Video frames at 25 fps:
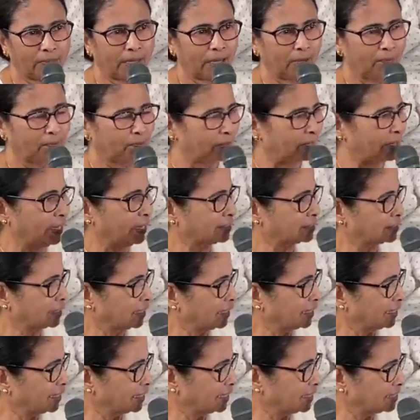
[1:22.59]
আমি এমপি
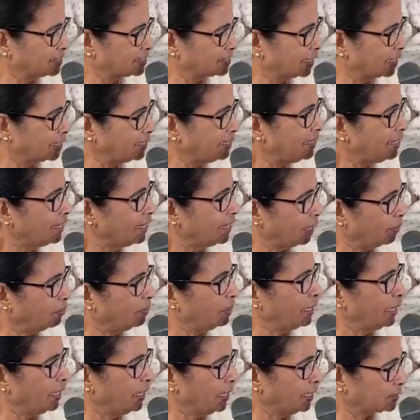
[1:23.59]
ইলেকশনের টিকিট চাই
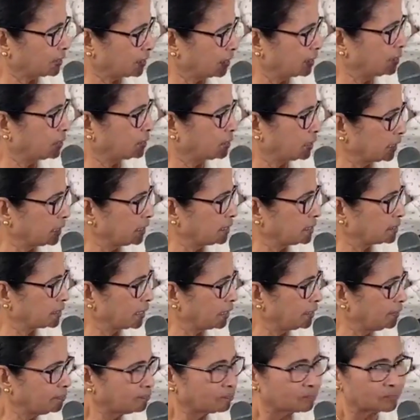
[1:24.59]
এমএলএ ইলেকশন
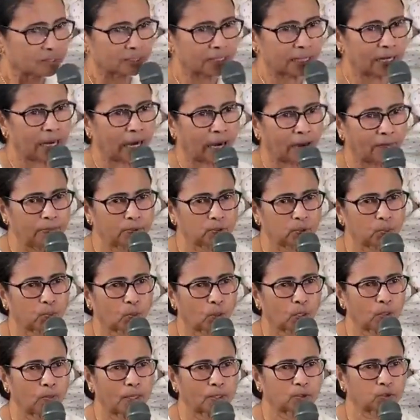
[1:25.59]
টিকিট চাই তাহলে আমি
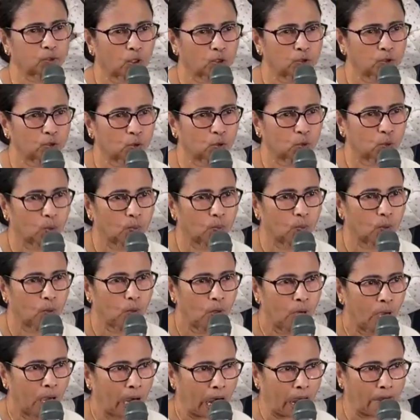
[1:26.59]
তো পরিবারতন্ত্র
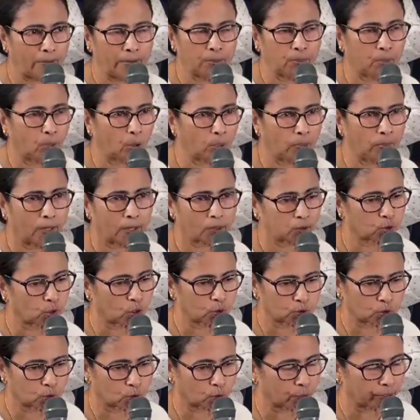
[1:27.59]
করবো আমি
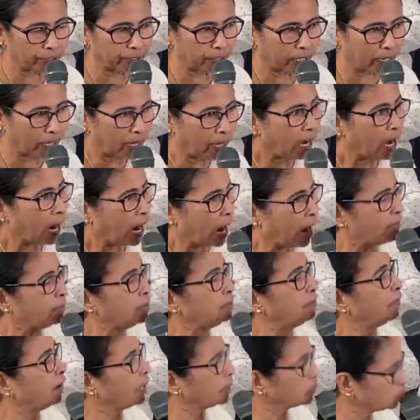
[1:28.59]
পরিবারতন্ত্র করি না
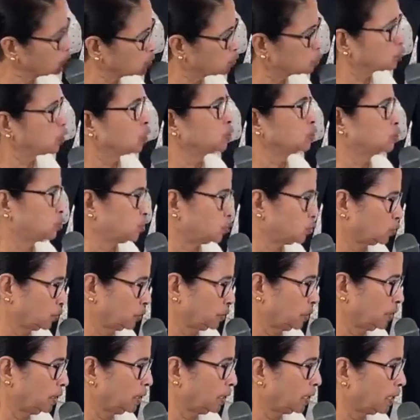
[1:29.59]
আমি মানুষতন্ত্র
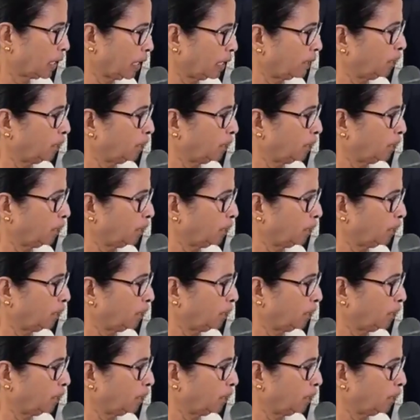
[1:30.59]
করি